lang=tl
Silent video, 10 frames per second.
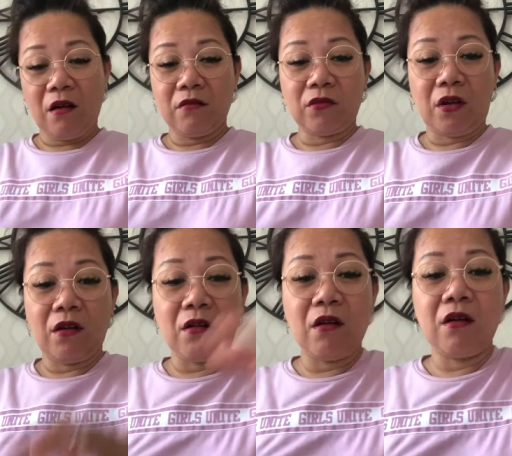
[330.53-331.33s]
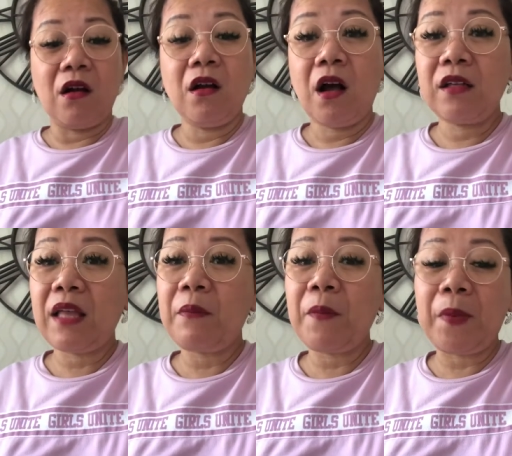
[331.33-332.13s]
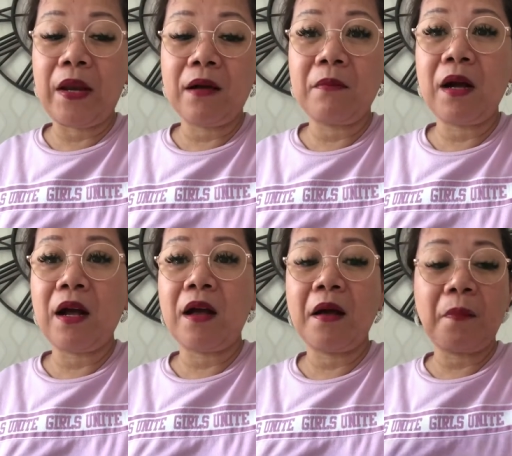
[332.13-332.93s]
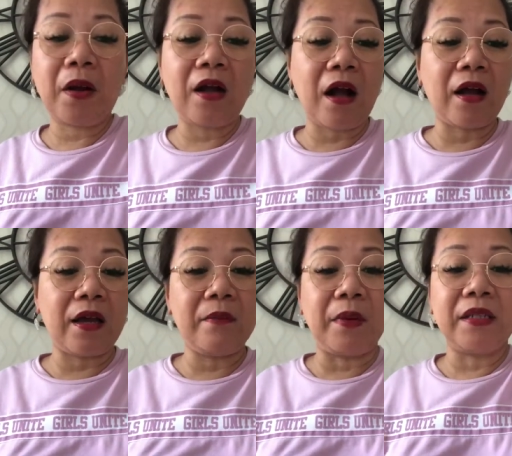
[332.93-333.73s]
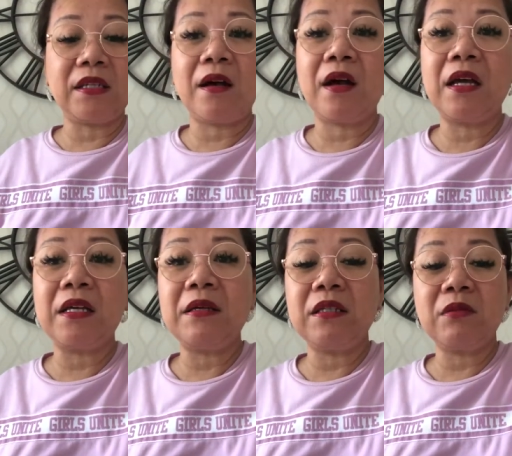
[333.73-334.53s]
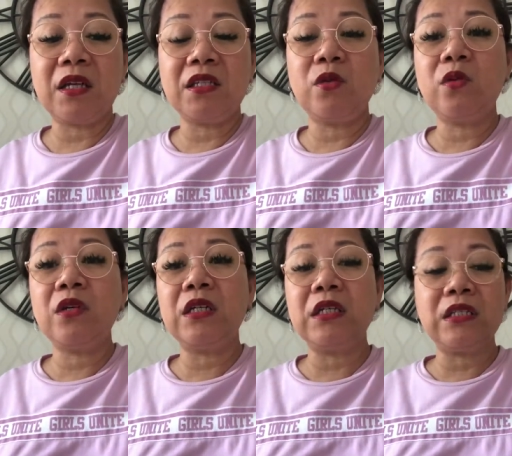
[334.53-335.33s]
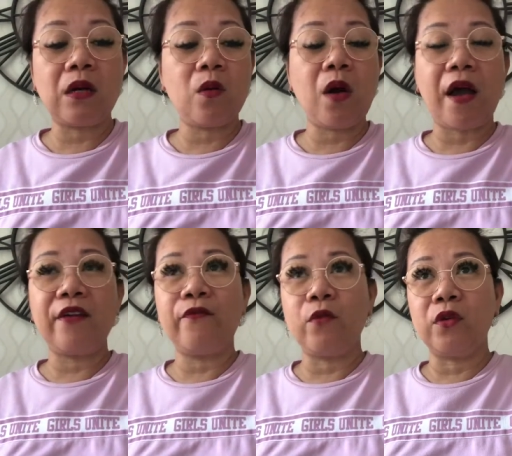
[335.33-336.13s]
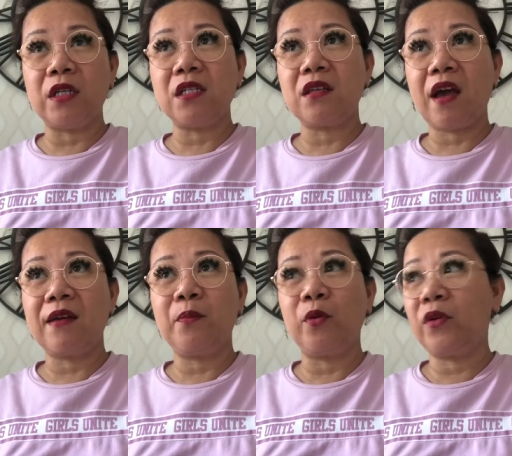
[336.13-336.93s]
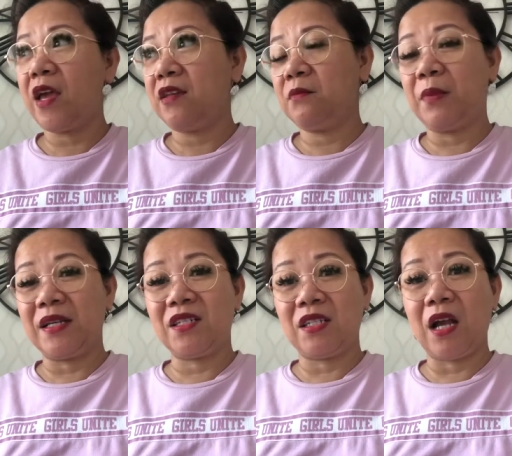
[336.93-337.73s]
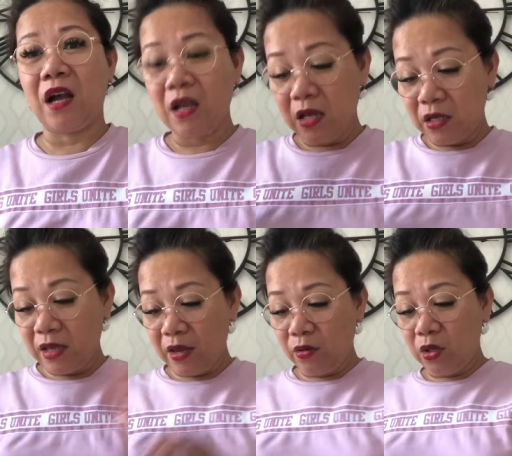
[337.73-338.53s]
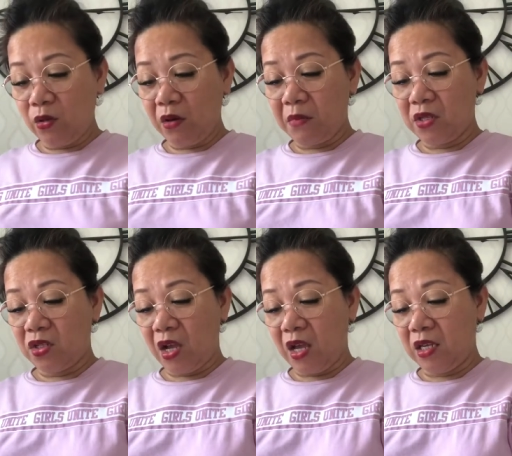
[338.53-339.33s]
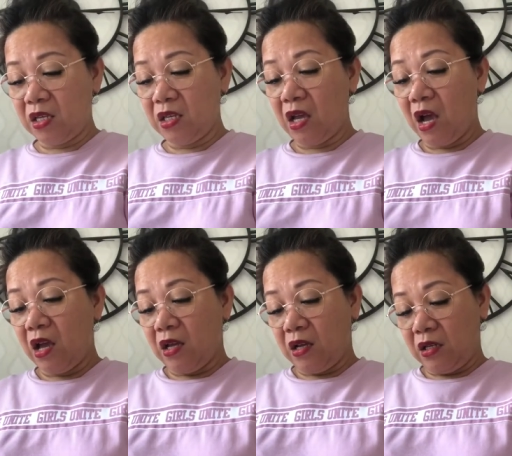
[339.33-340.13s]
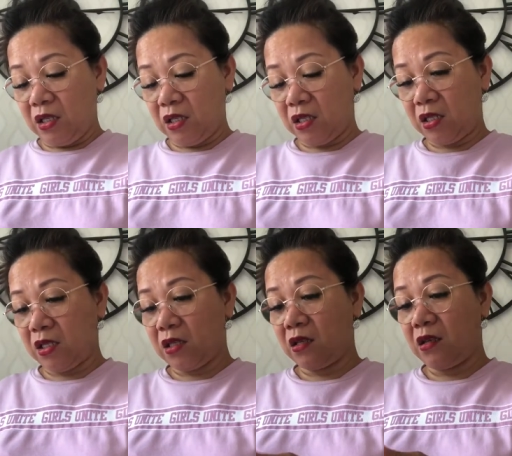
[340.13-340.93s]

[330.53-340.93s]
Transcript: talagang uh, ang dami palang mga pagkakaiba sa kasi yung isa kong iPhone is iPhone 8 Plus siya ngayon ito naman siya ay is